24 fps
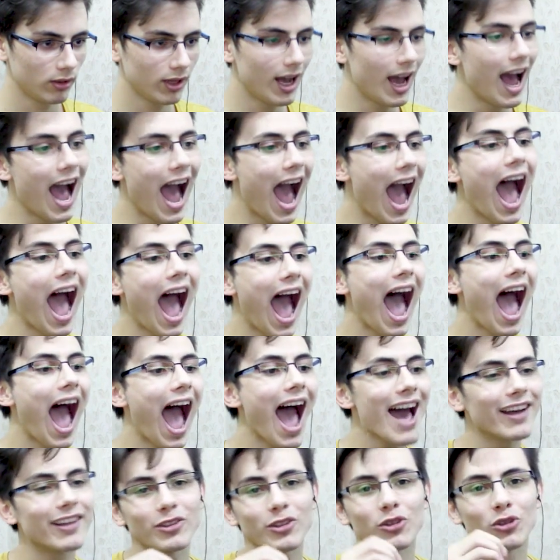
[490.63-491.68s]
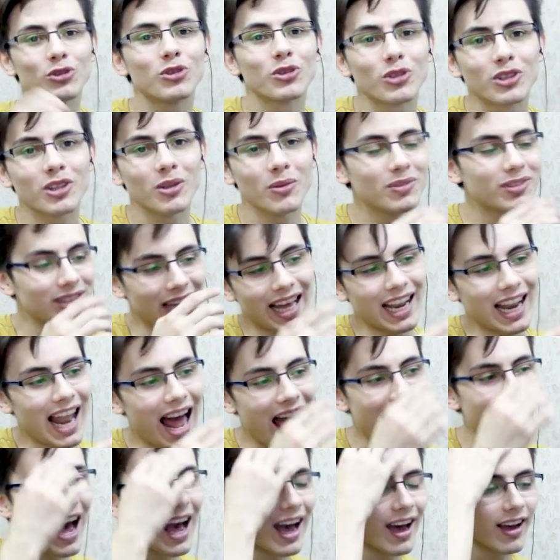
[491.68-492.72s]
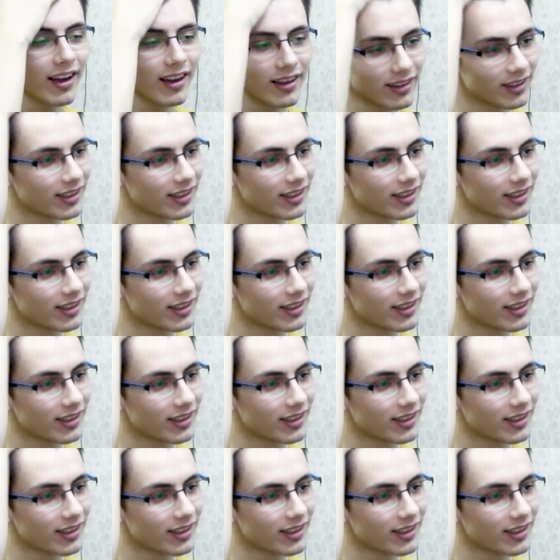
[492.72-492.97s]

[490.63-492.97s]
Aa, ah, düşürdüm salak.